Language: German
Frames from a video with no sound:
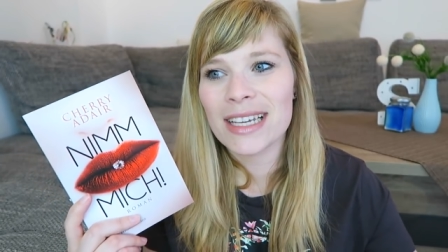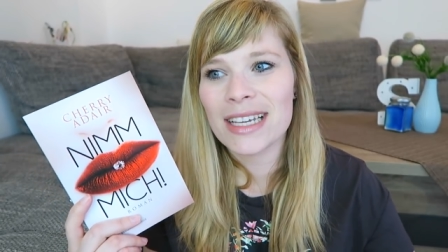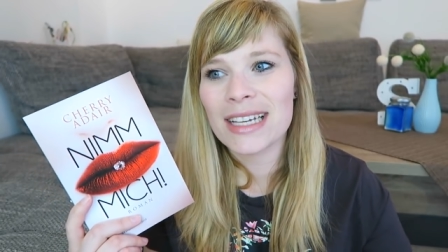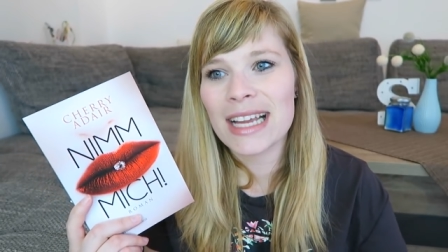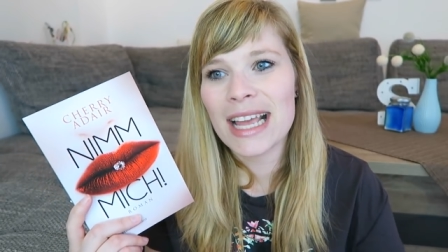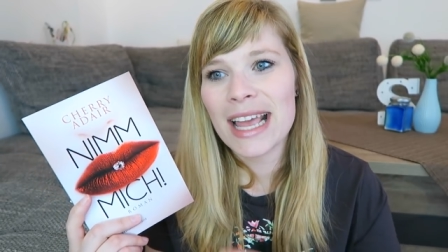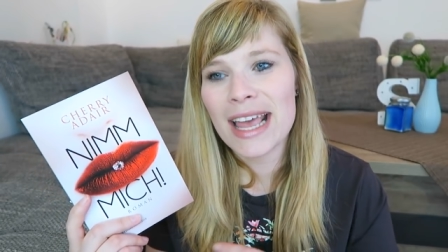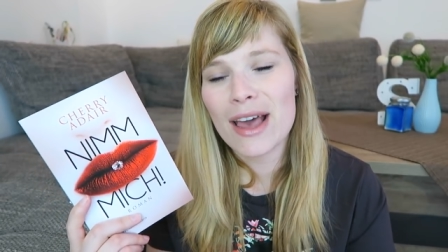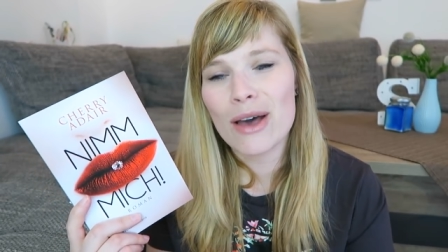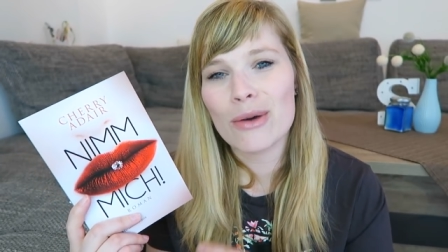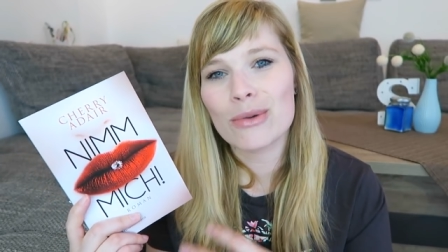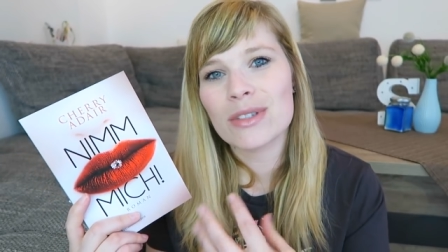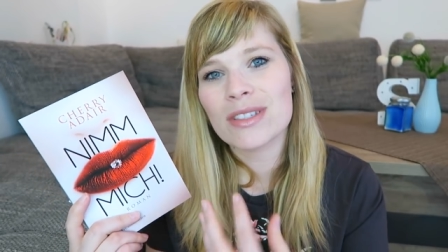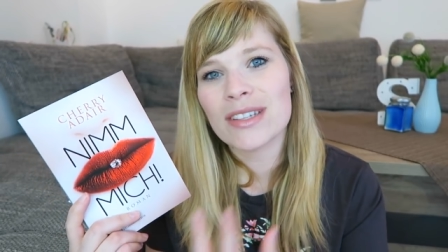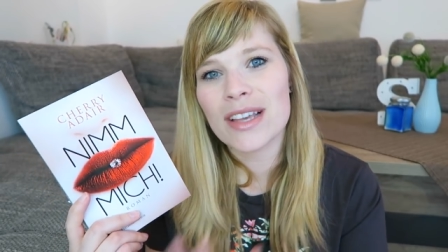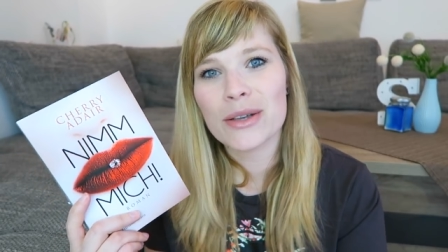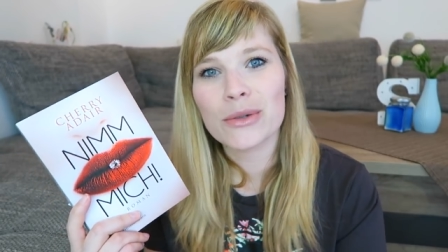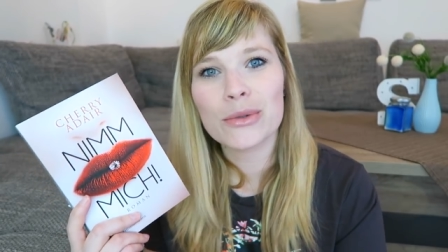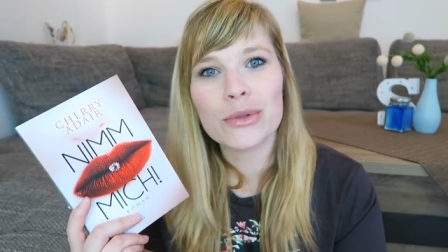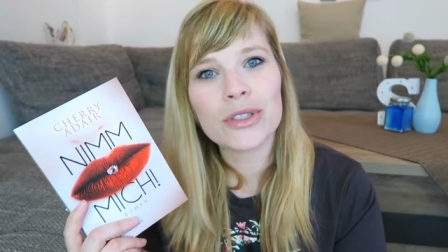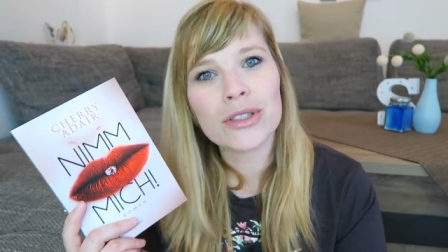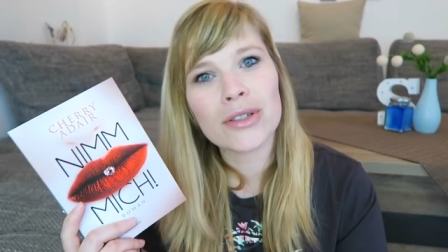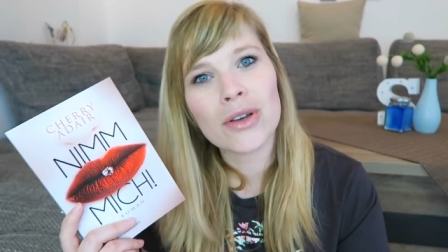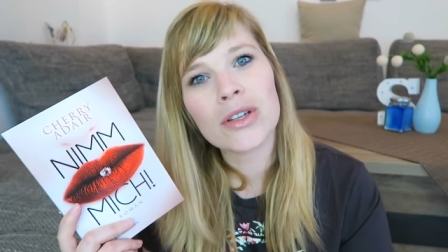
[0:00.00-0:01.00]
denn er und
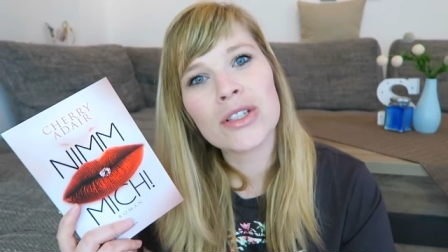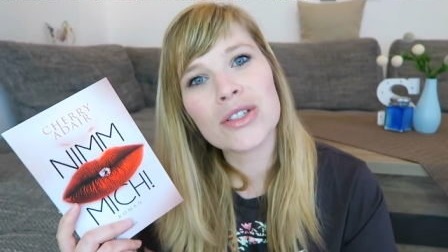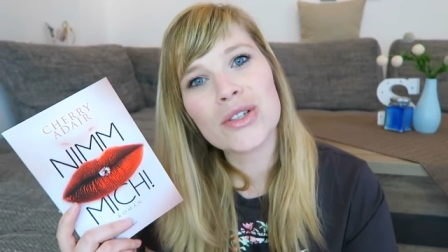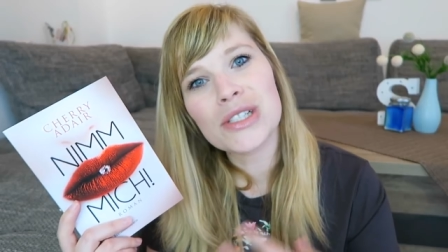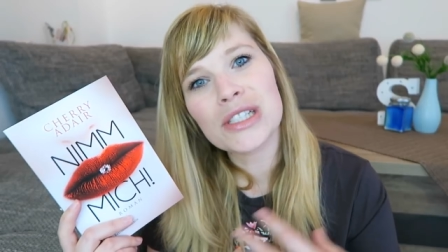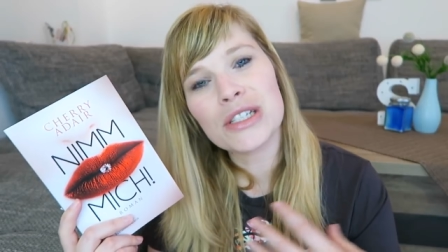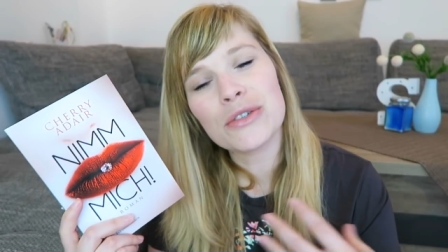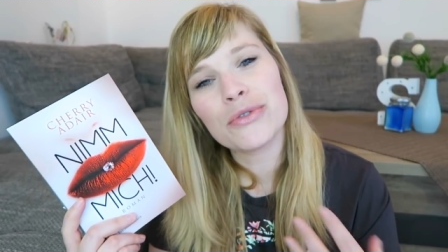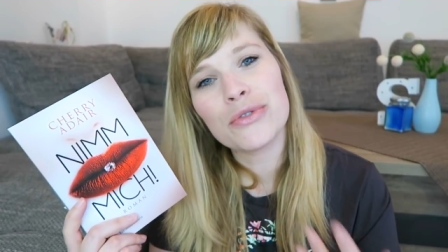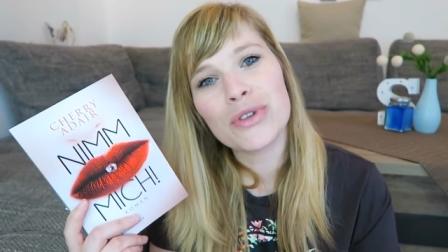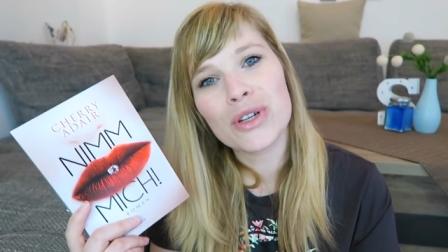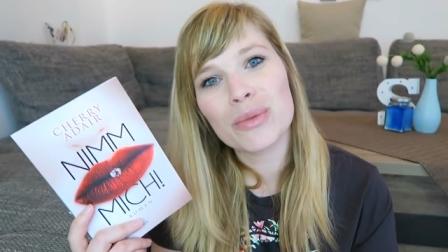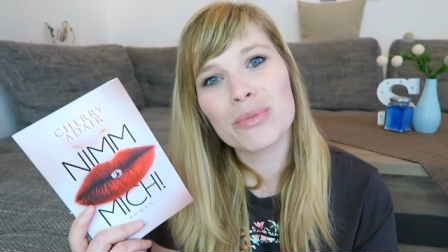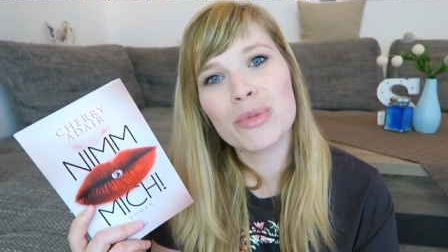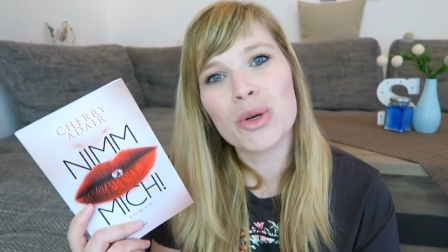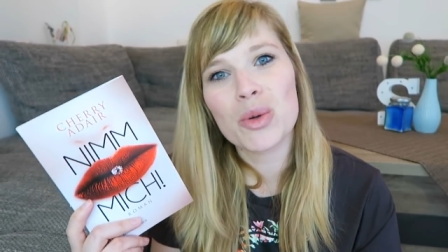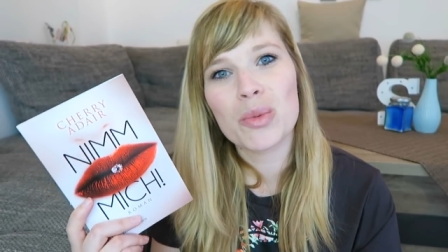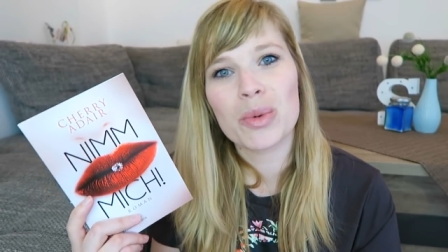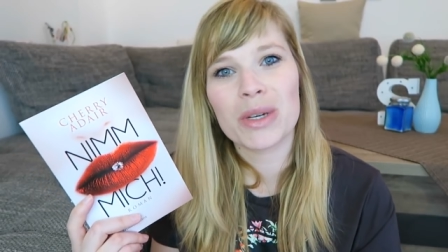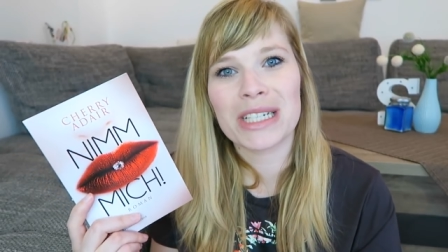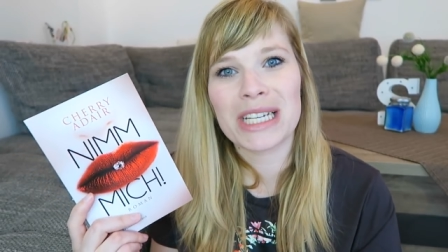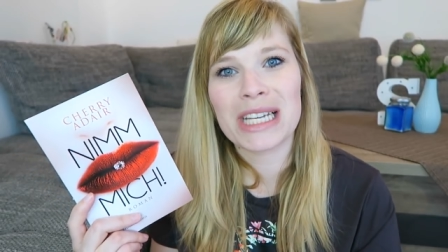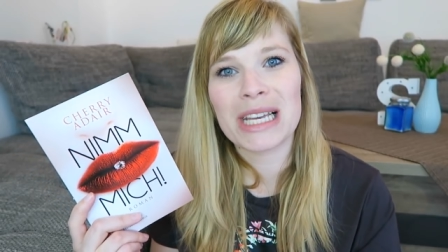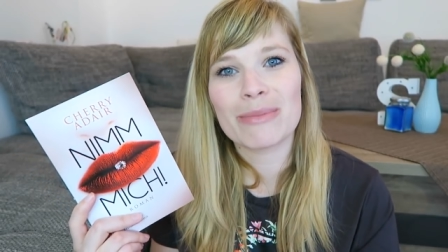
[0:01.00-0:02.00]
sein Cousin sollen sollen die Firma
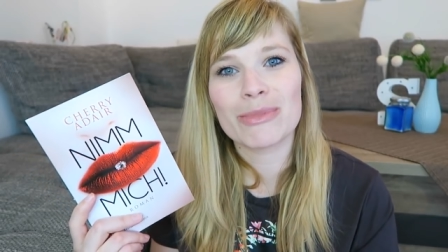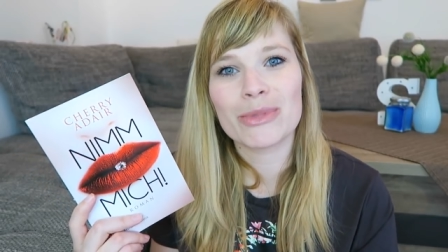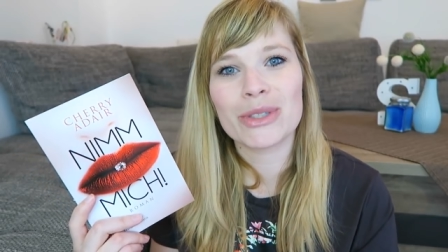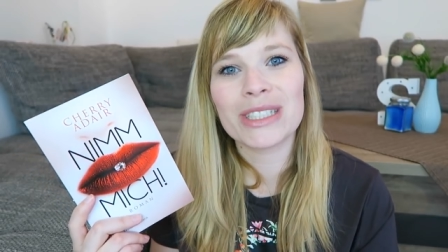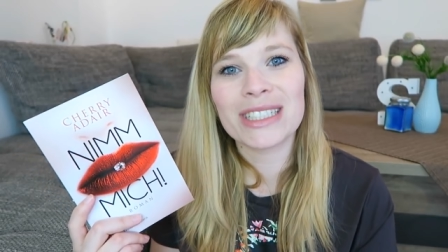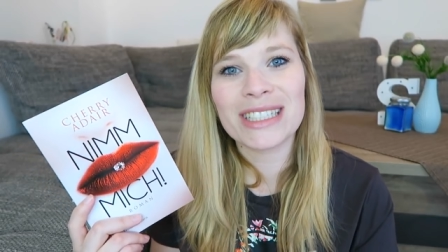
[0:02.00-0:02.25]
übernehmen.